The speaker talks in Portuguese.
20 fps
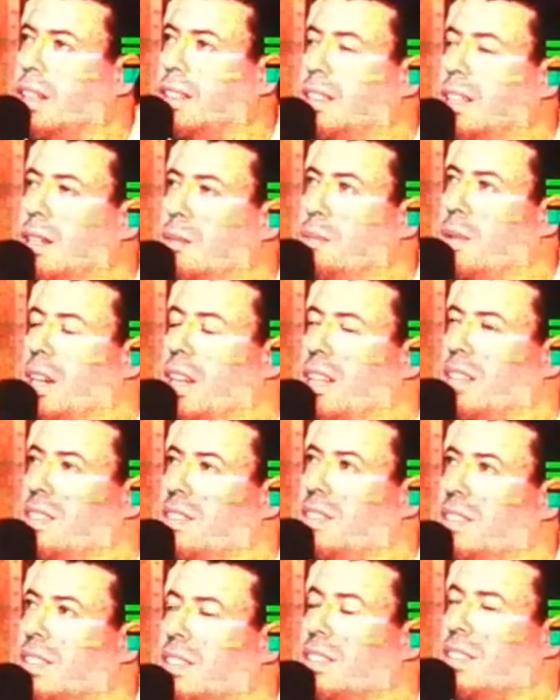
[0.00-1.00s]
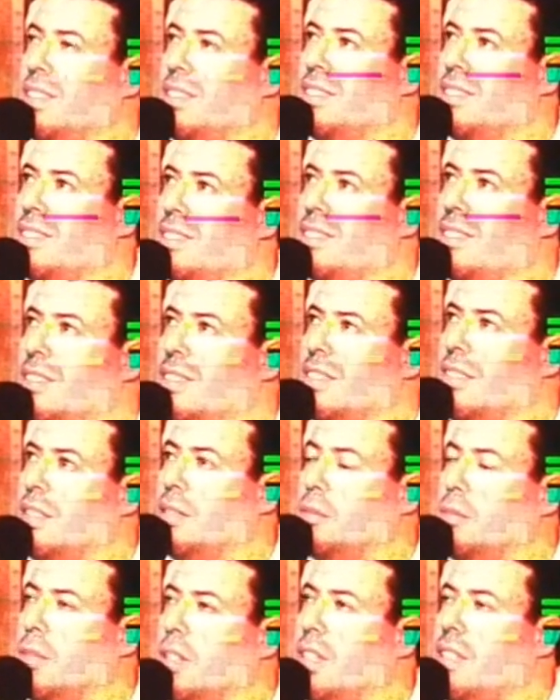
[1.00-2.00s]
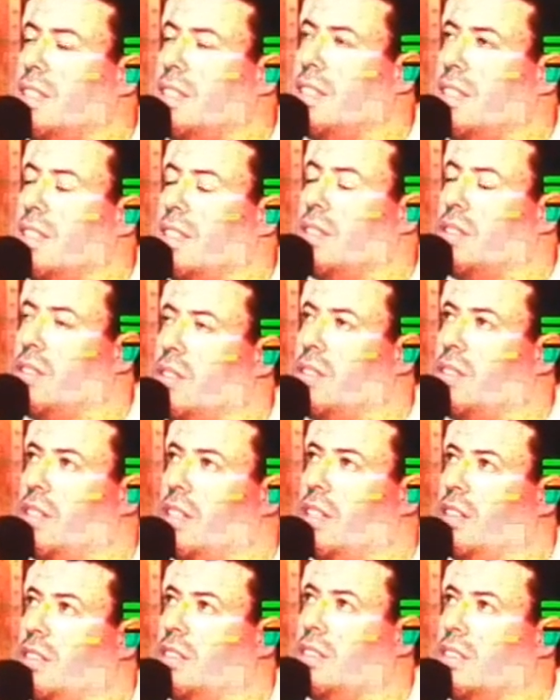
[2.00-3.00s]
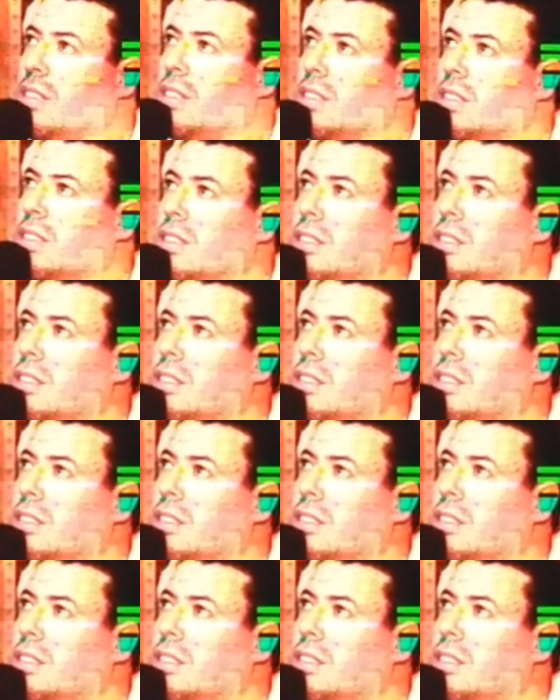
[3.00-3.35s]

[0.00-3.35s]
Até breve, Mãezinha do céu.